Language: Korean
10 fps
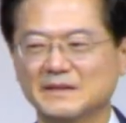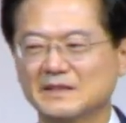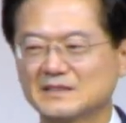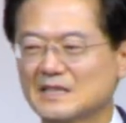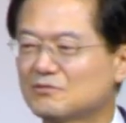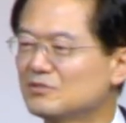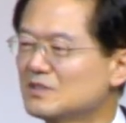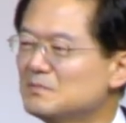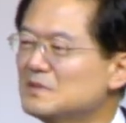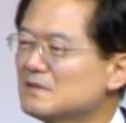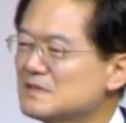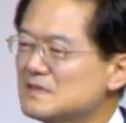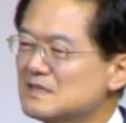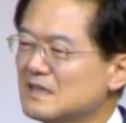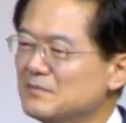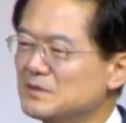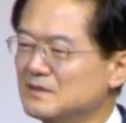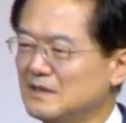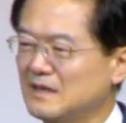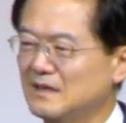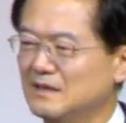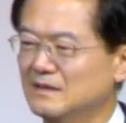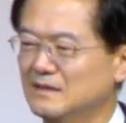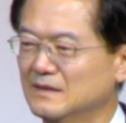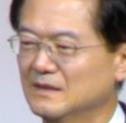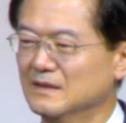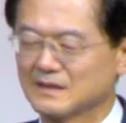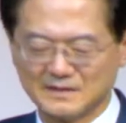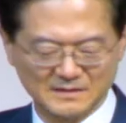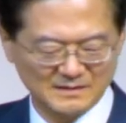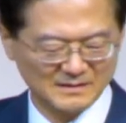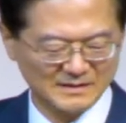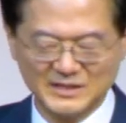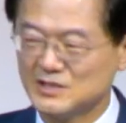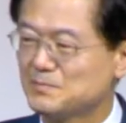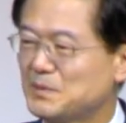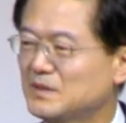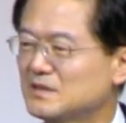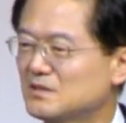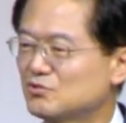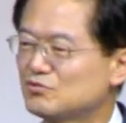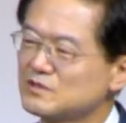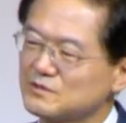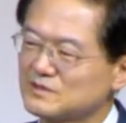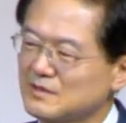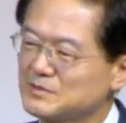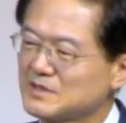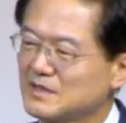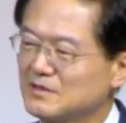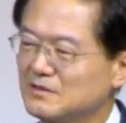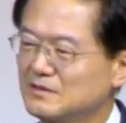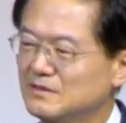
자꾸 힘들어진 사람이거나 그를 이 시편에서 주제로 삼을까요?